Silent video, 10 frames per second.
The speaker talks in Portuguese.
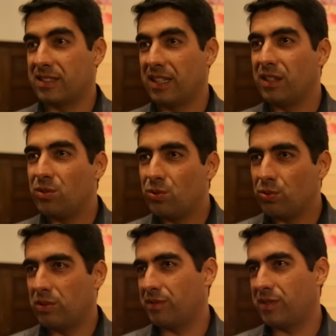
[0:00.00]
que tem
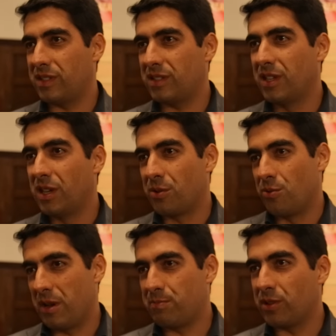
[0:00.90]
tudo a ver
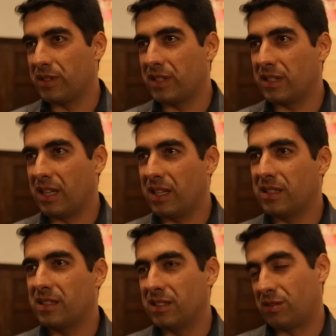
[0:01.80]
com a época de Natal,